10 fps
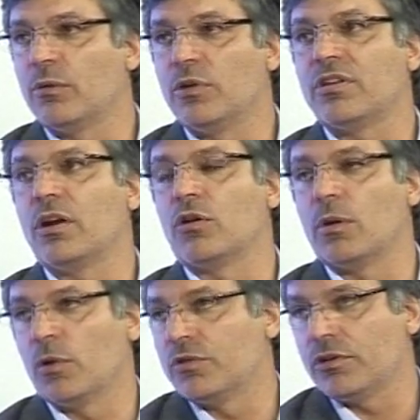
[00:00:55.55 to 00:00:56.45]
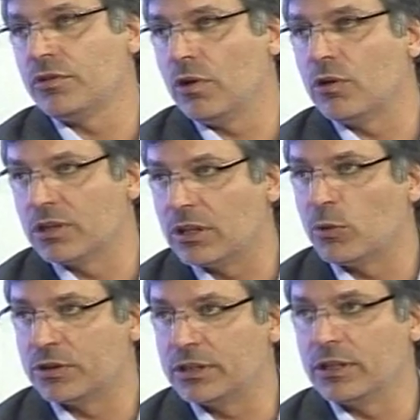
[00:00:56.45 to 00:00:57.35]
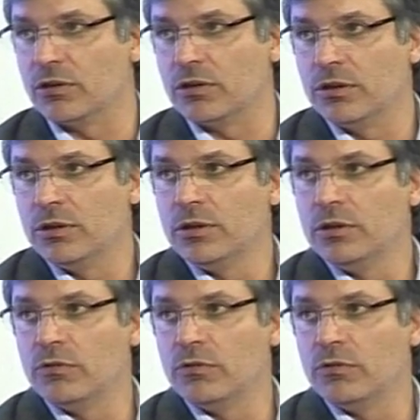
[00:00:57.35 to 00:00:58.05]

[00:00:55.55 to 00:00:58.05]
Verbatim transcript: no es algo que vamos a hacer, sino algo que estamos haciendo. ¿Y tenés